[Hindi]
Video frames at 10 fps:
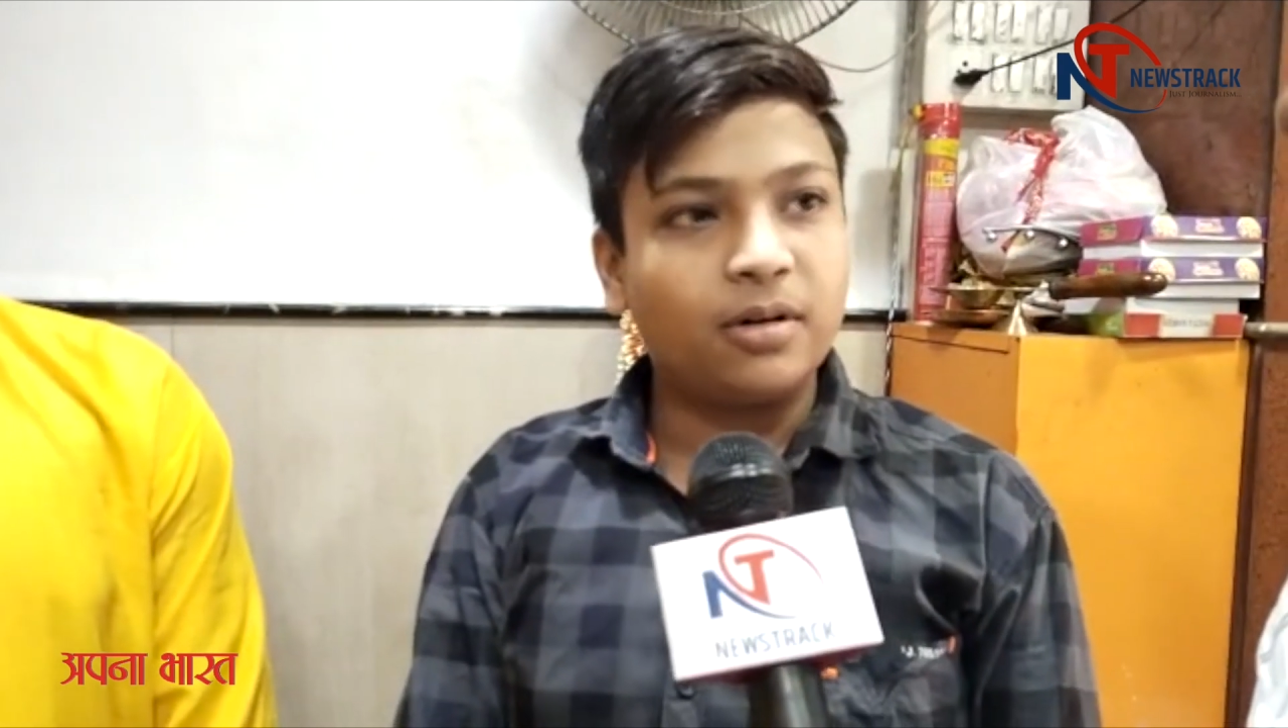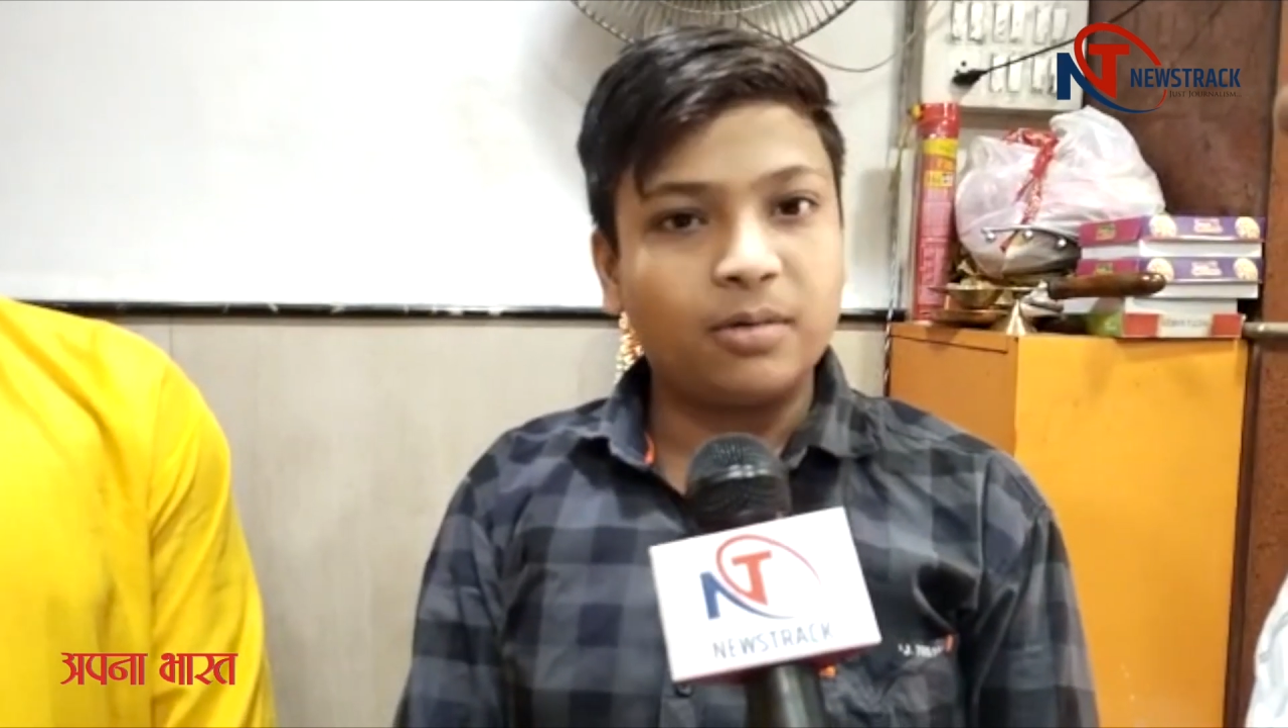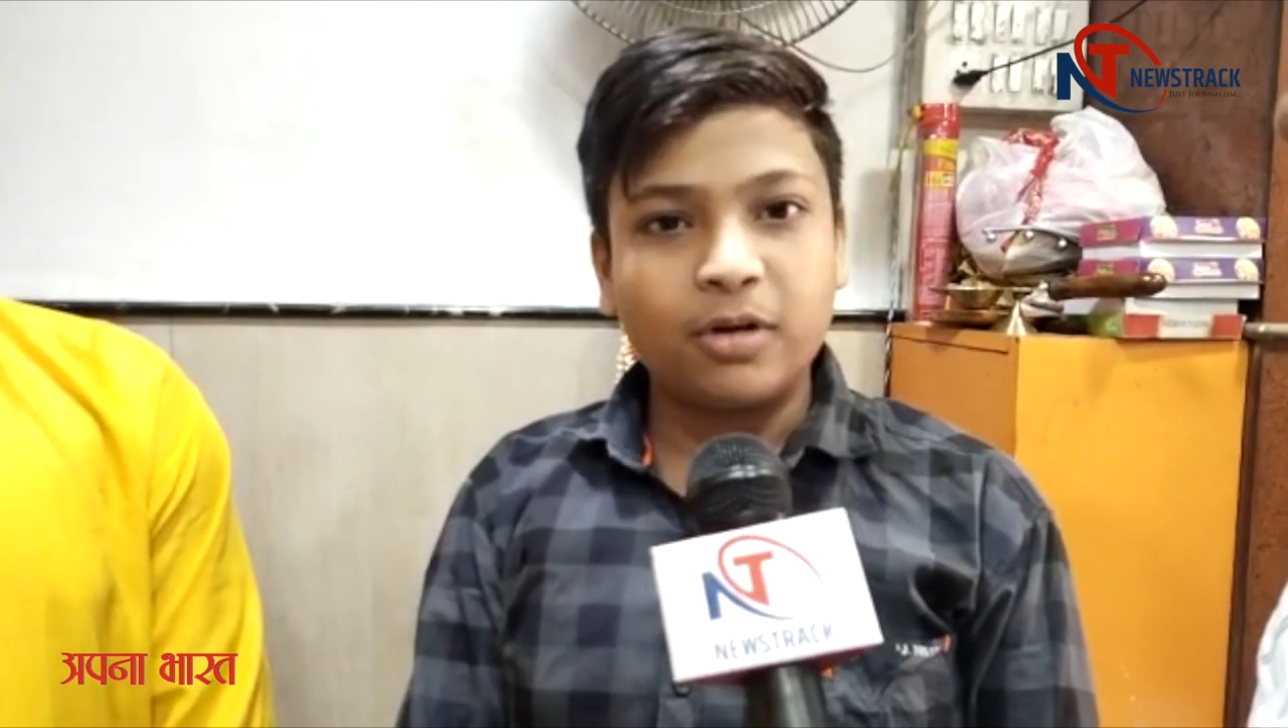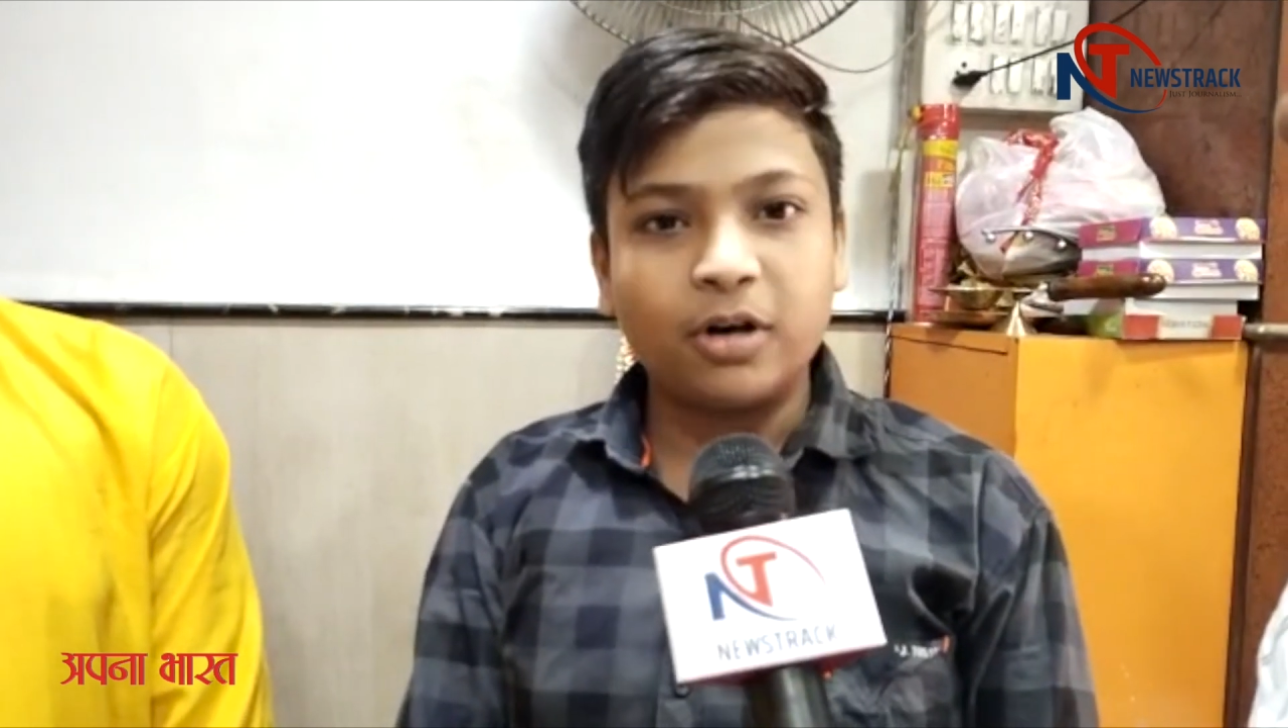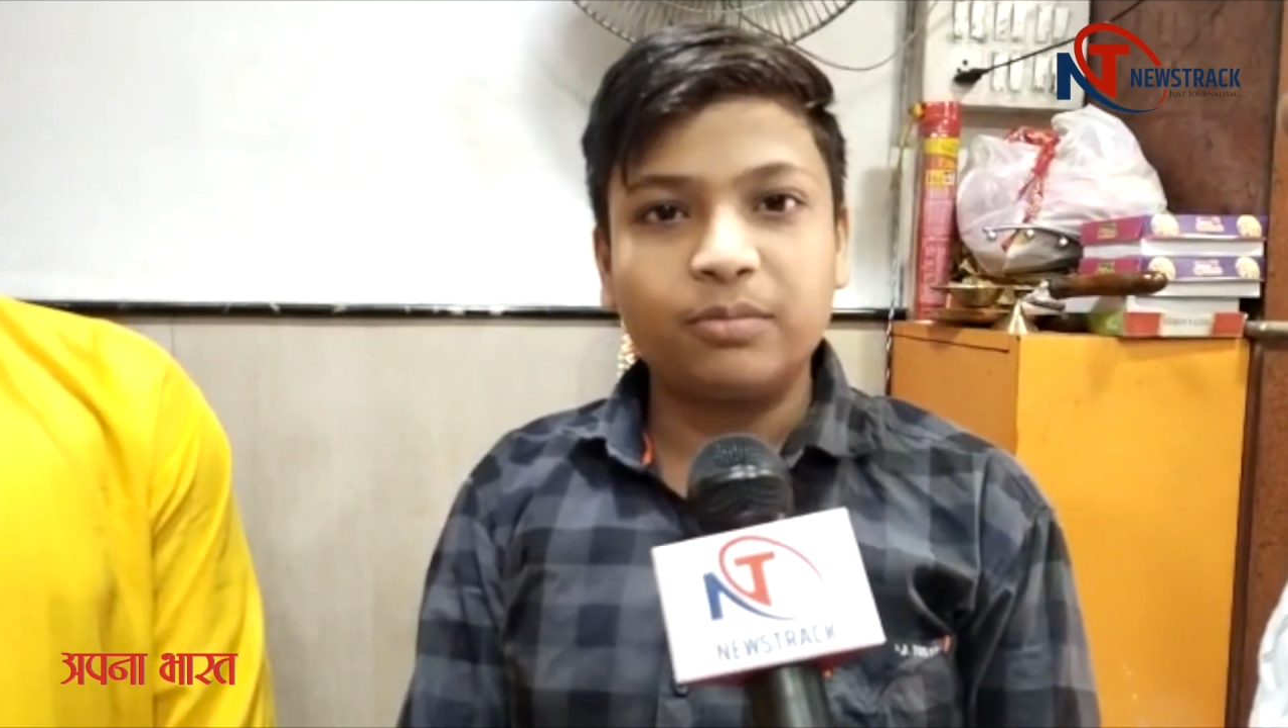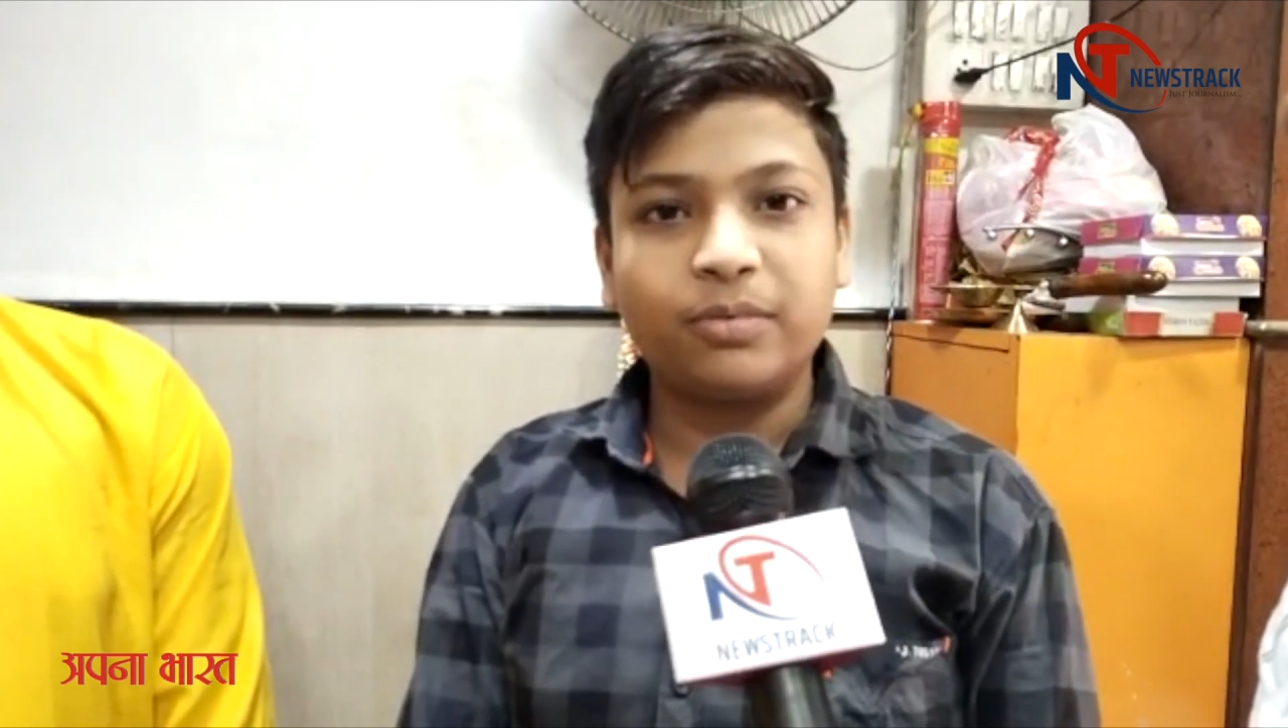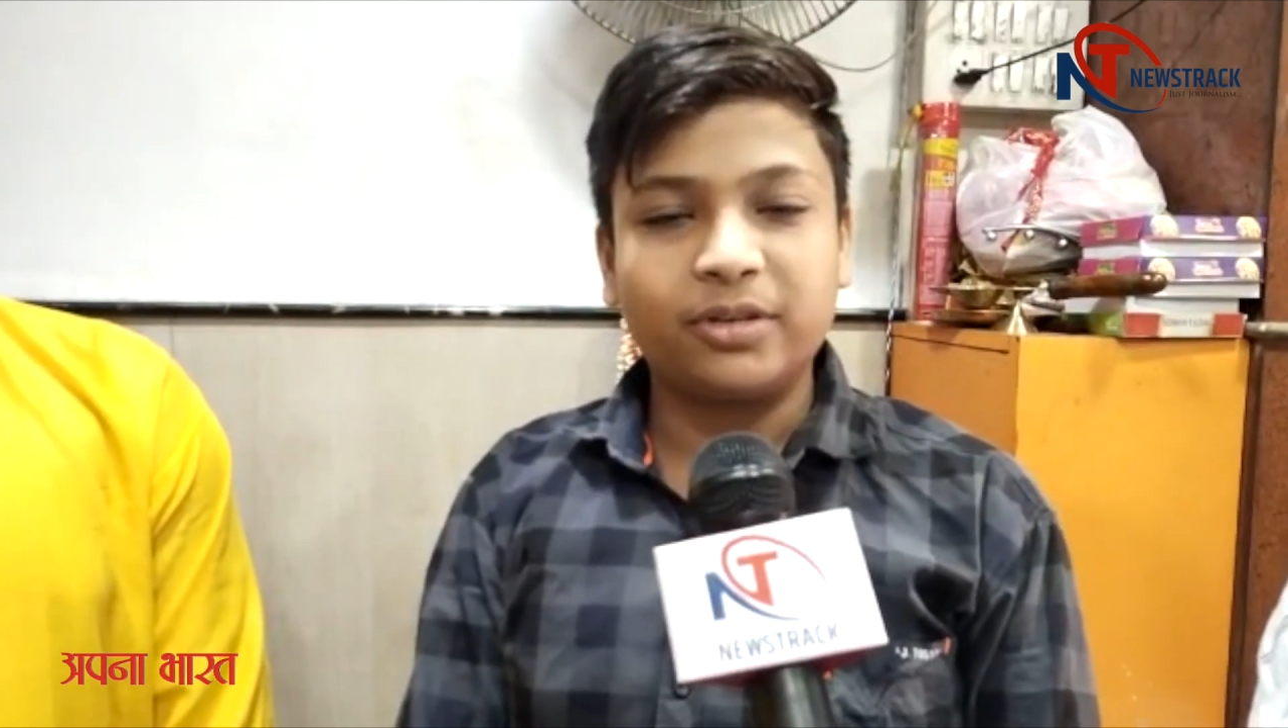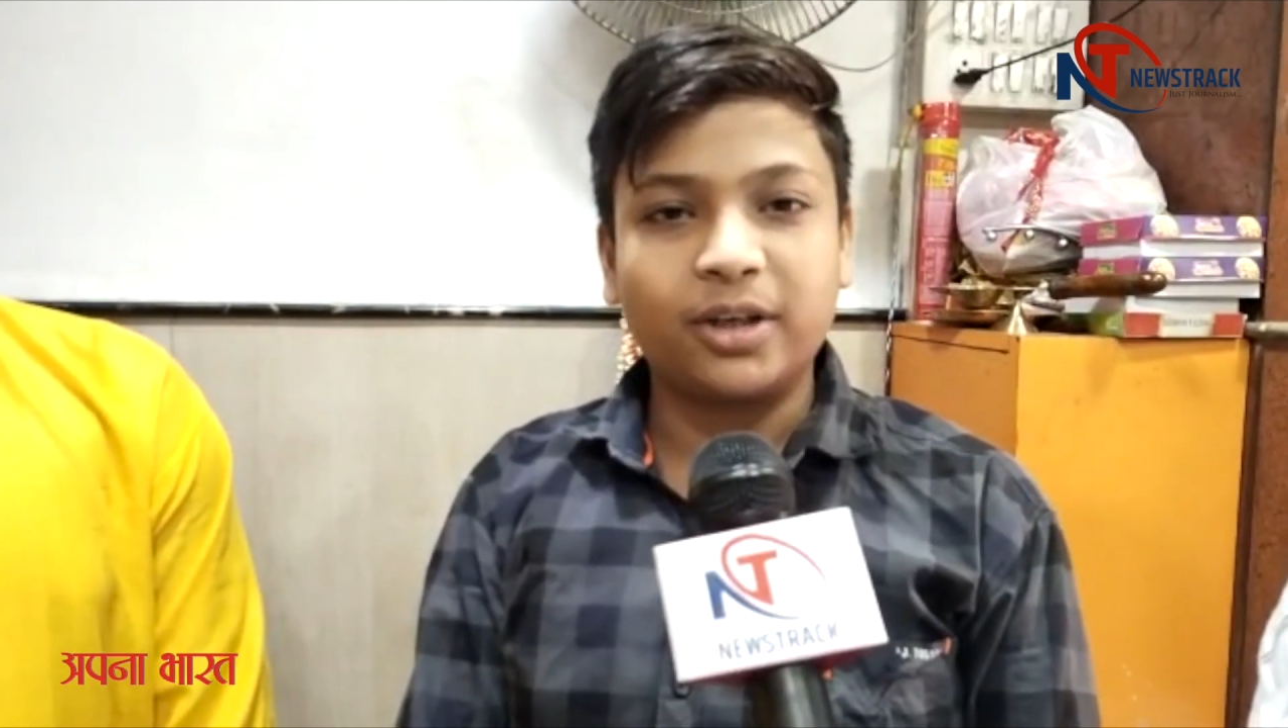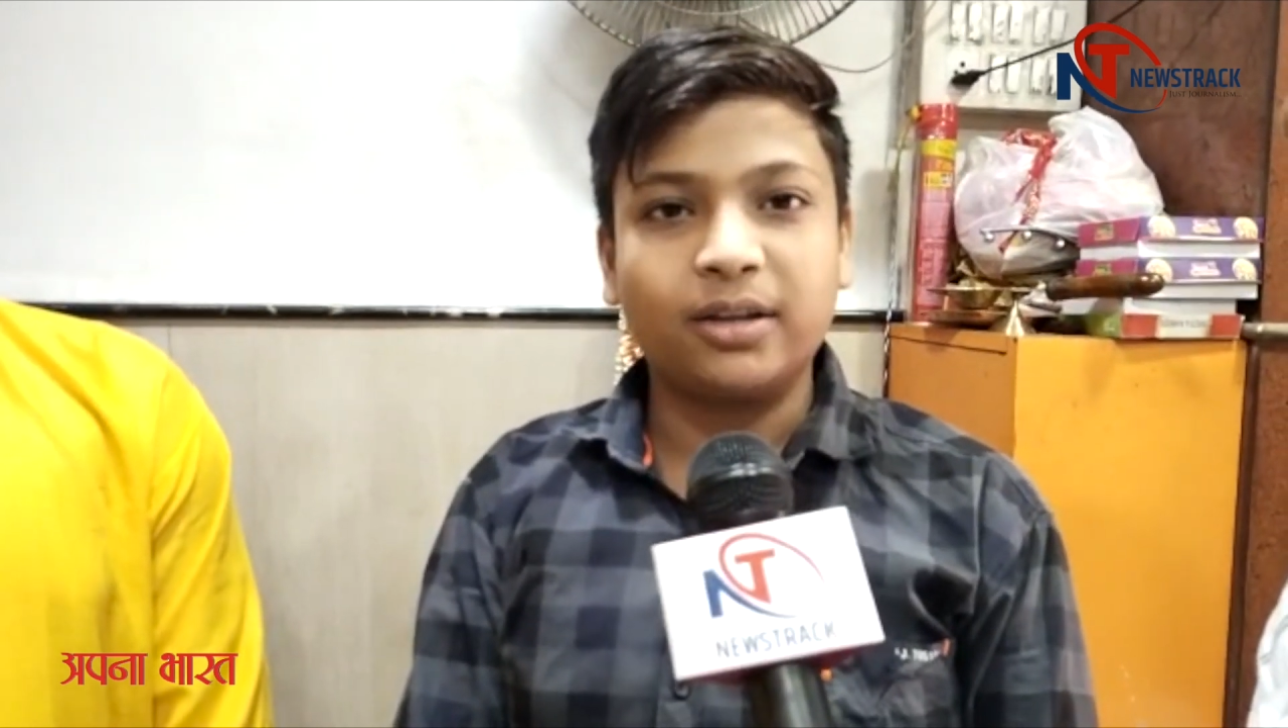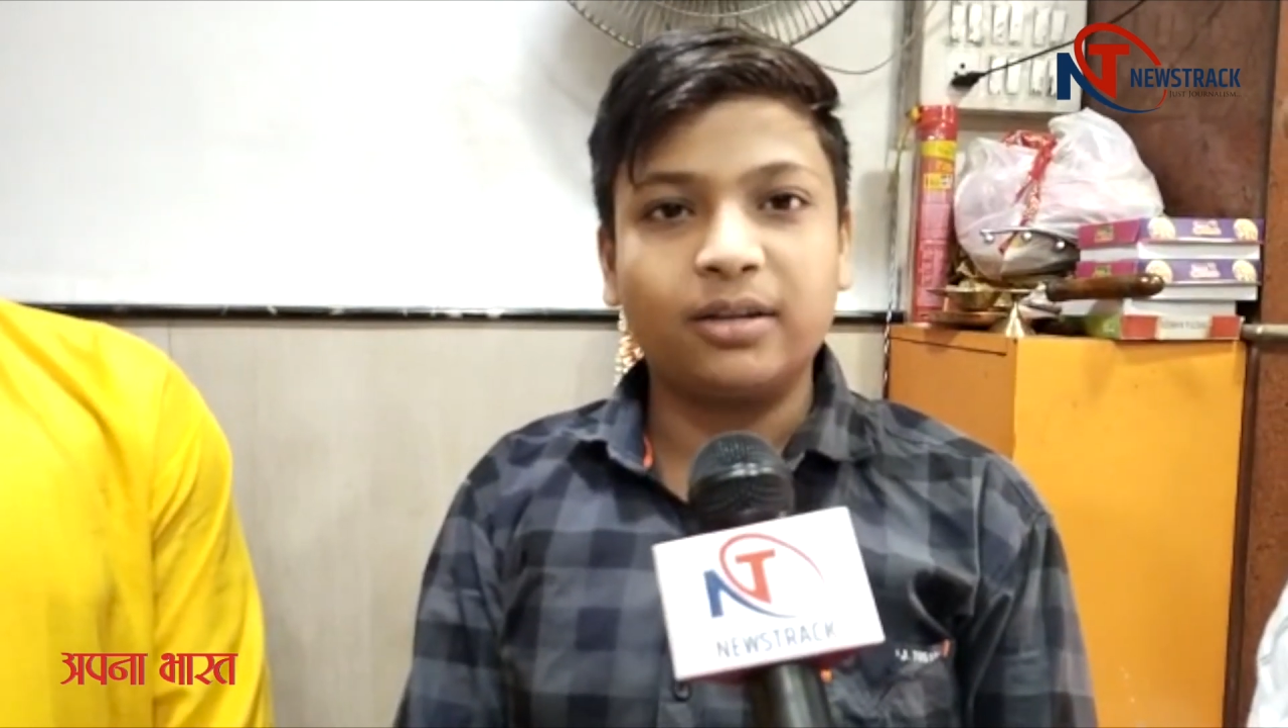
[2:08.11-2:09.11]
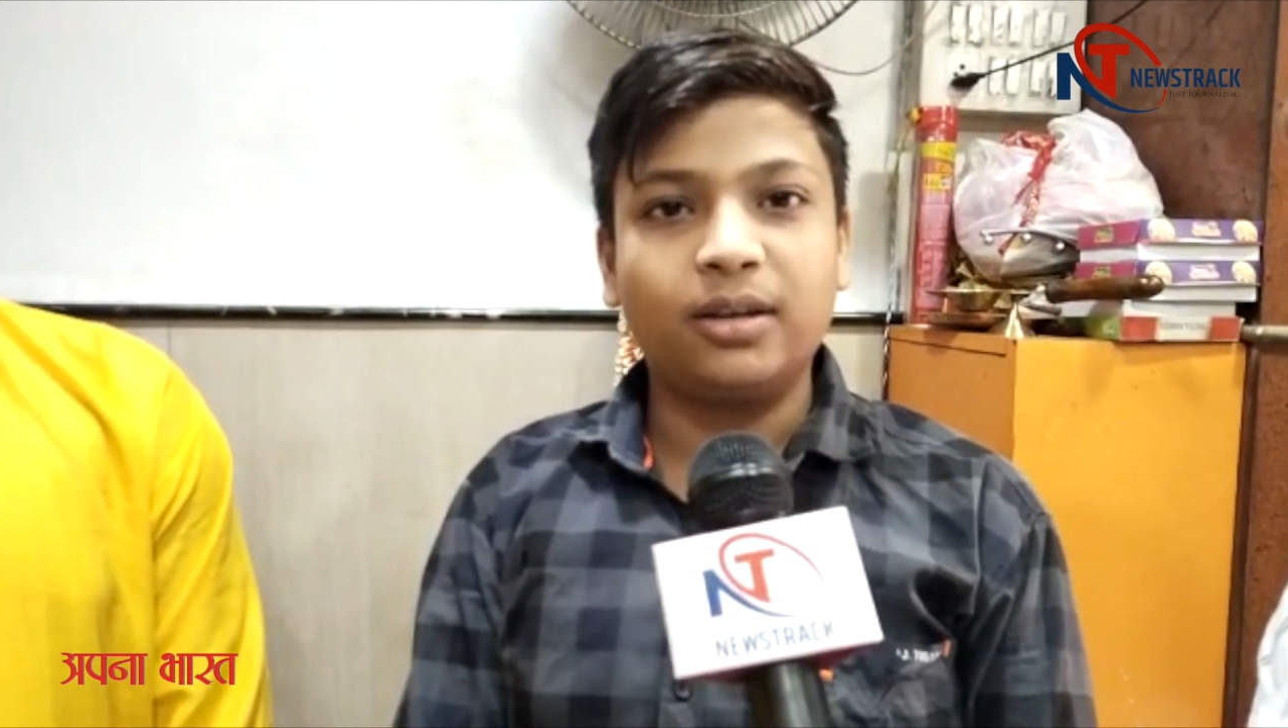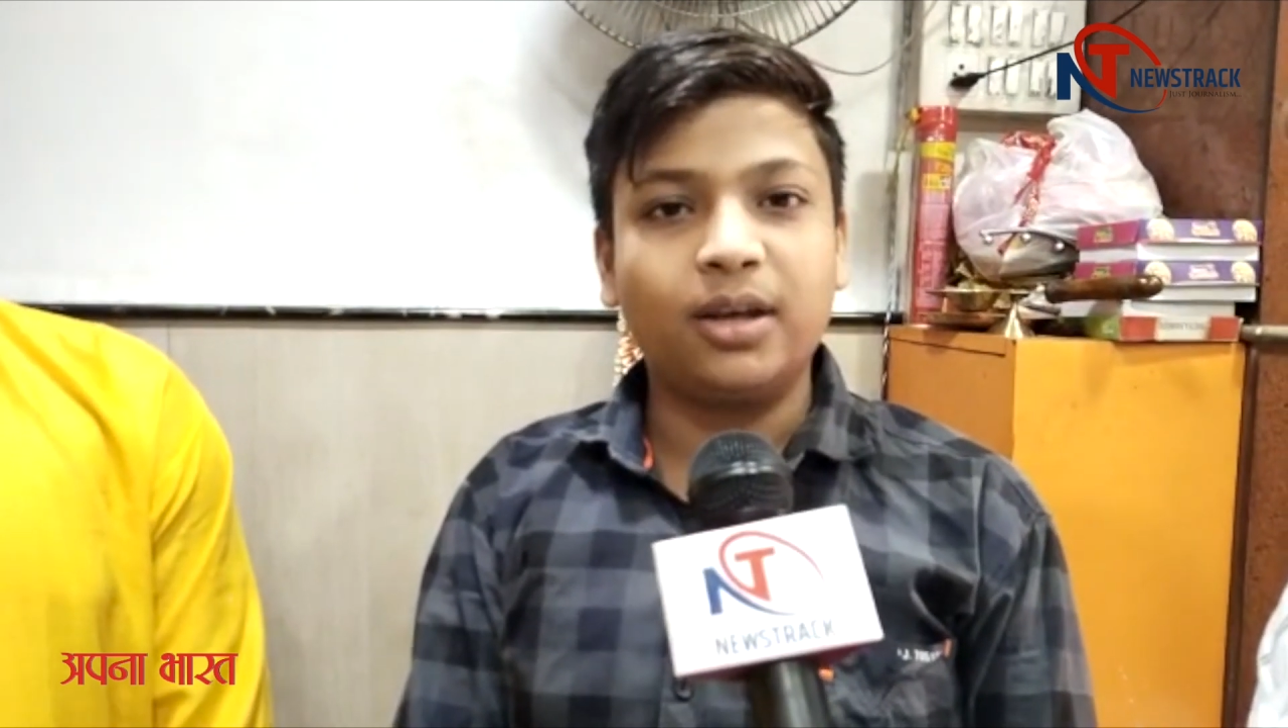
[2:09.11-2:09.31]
और बहुत प्रसाद